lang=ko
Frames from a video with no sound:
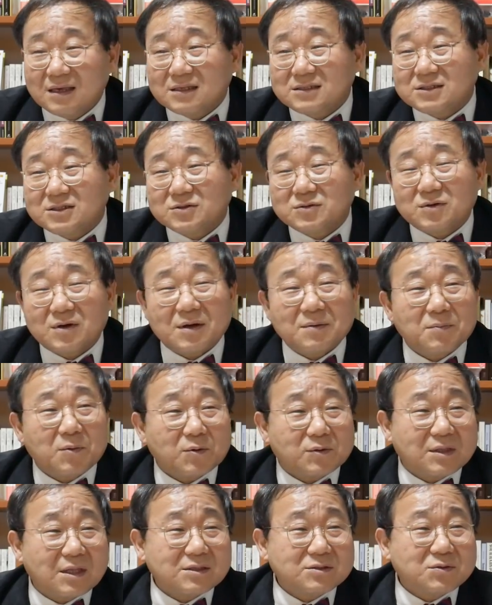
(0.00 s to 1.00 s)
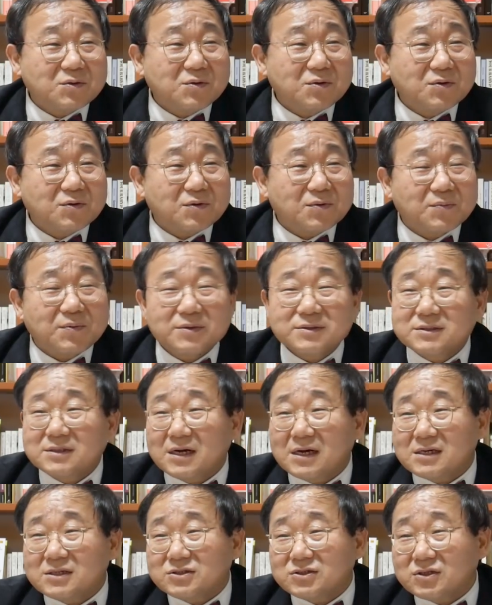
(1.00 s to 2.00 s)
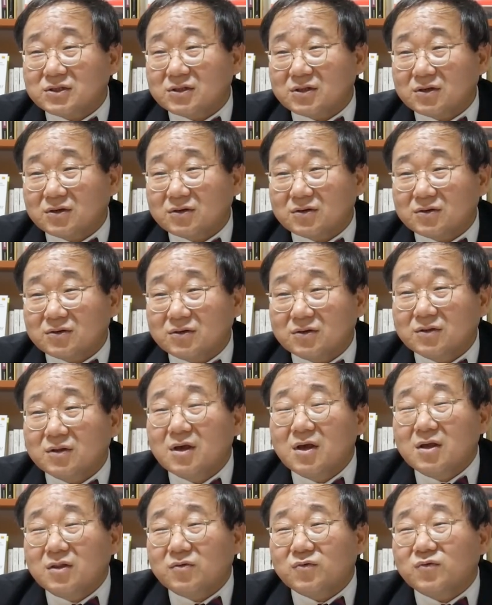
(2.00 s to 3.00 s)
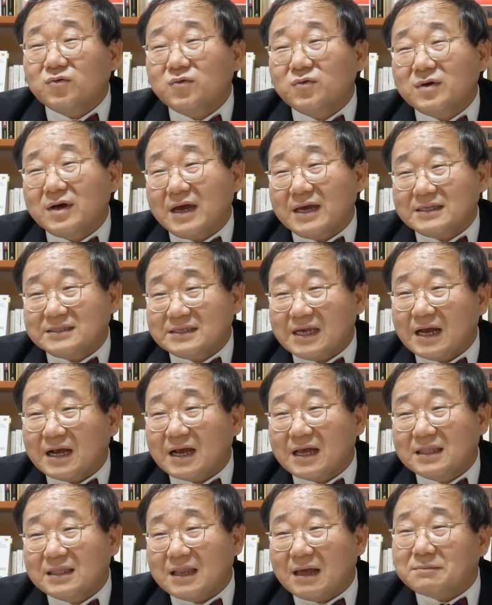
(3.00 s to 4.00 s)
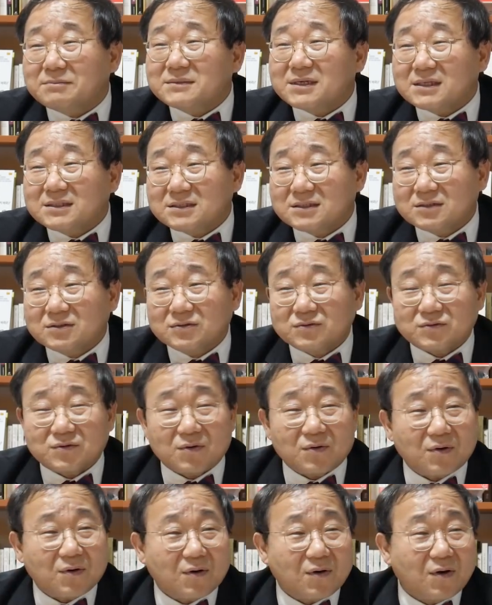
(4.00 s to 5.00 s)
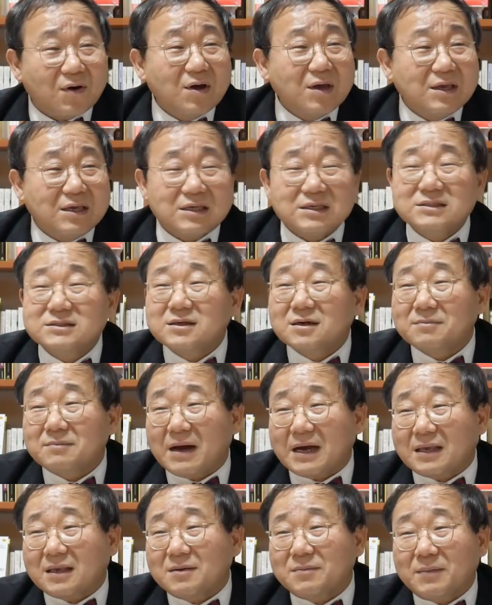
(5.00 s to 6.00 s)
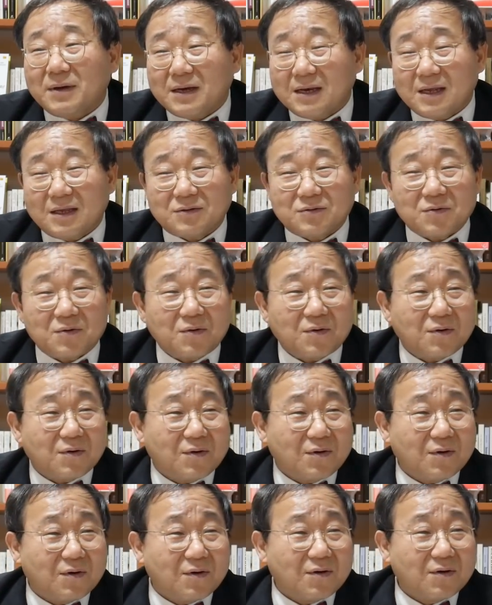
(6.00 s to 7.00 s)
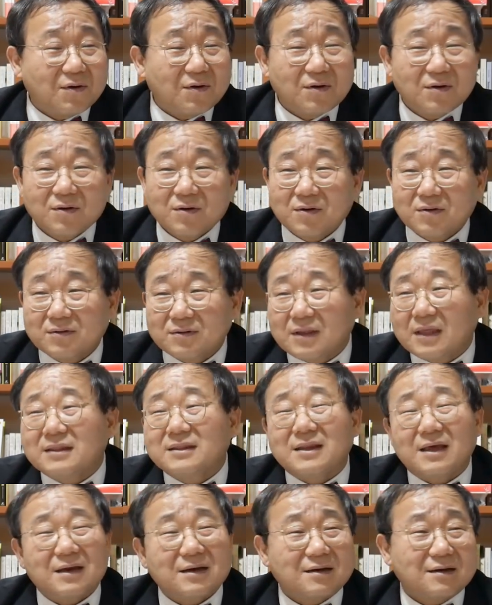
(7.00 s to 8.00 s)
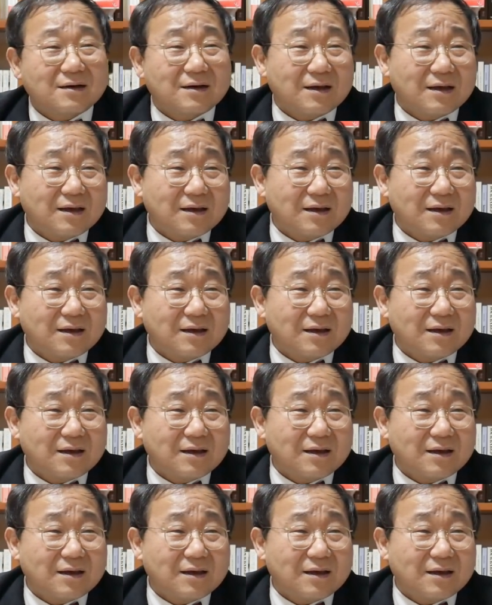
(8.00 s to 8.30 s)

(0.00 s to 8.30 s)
이 친구가 모태솔로로 벗어날 수 있는 거는 누군가의 착한 남자친구로 인정받기만 해도 된다는